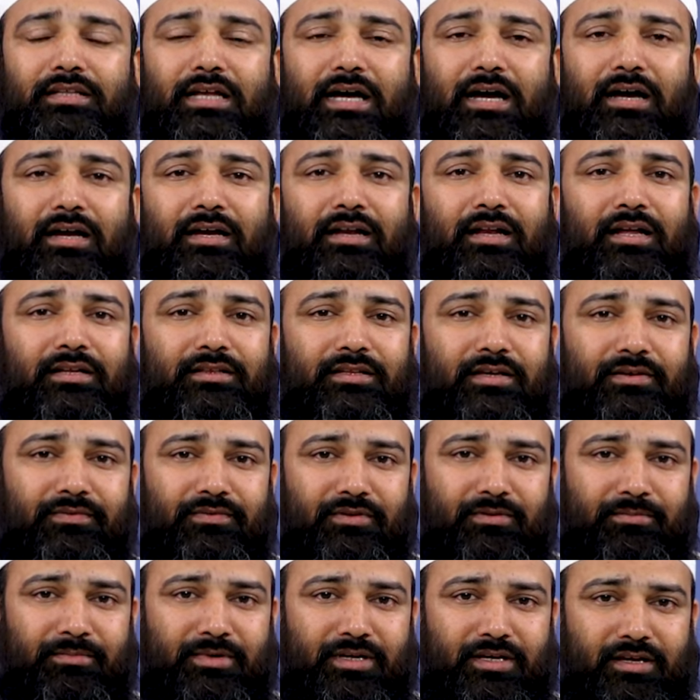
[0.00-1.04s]
दाखिला अता
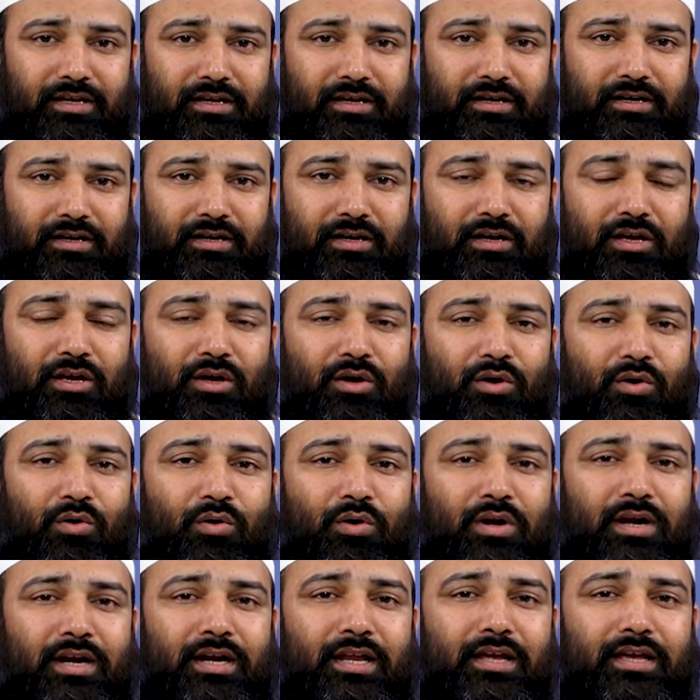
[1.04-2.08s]
फरमाएगा
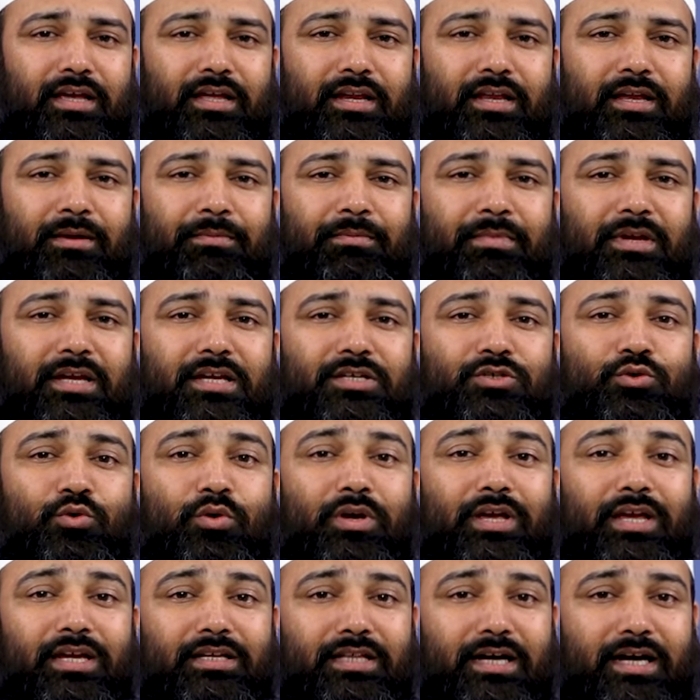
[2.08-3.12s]
क़ुरान करीम की जो
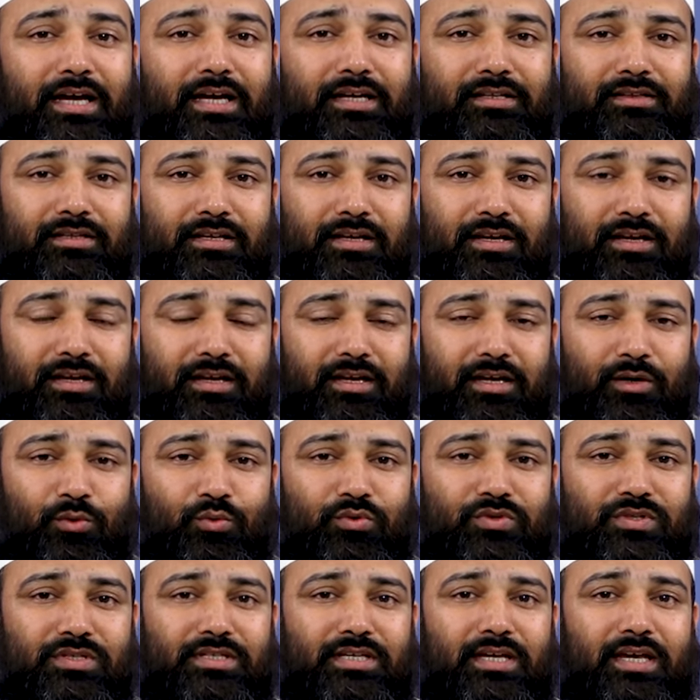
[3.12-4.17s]
हिदायतें हैं
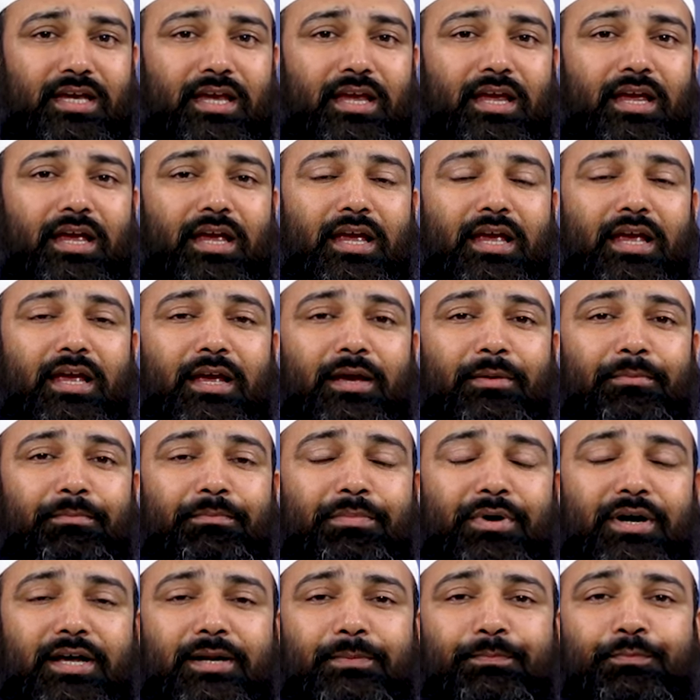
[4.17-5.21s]
उससे
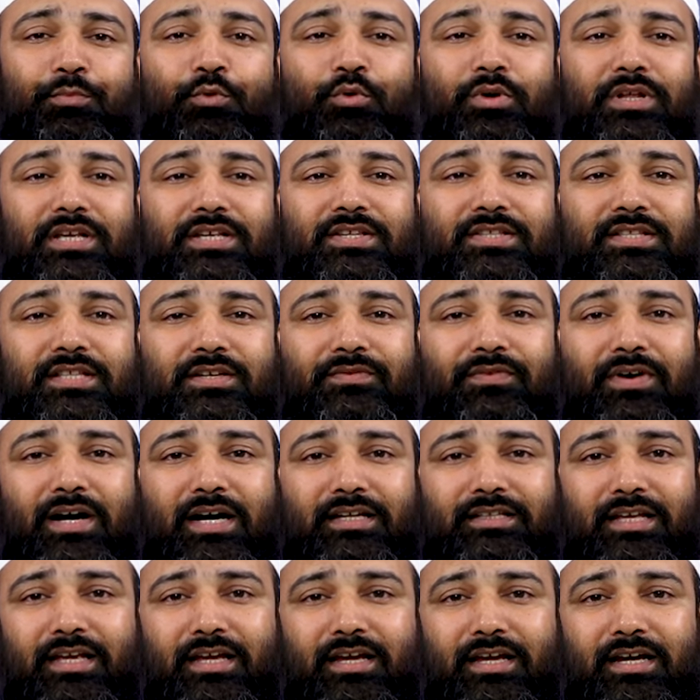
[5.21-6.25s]
भरपूर
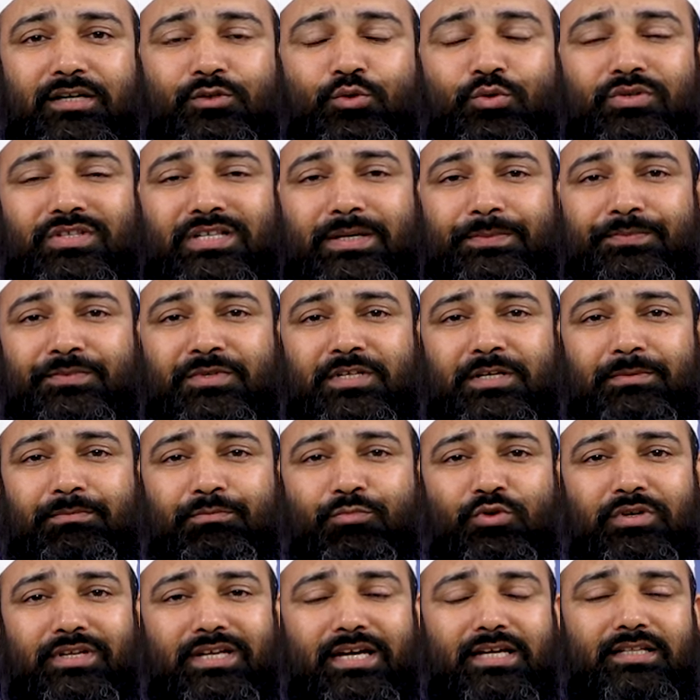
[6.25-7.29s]
इस्तादे का जो सबसे
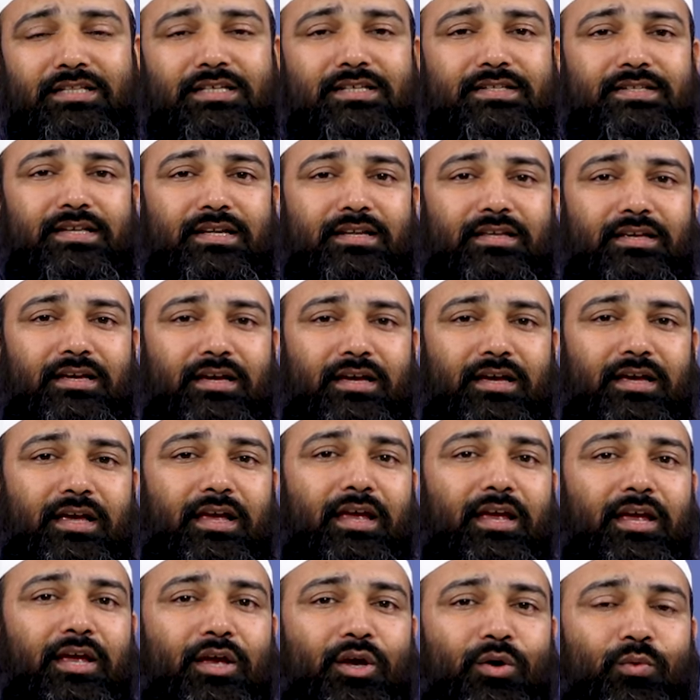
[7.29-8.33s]
बुनियादी ज़रिया है
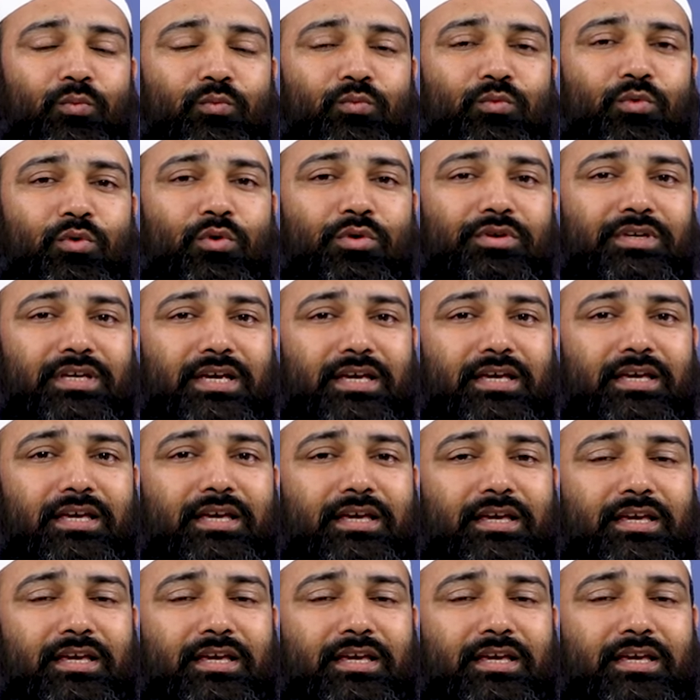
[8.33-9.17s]
वो यही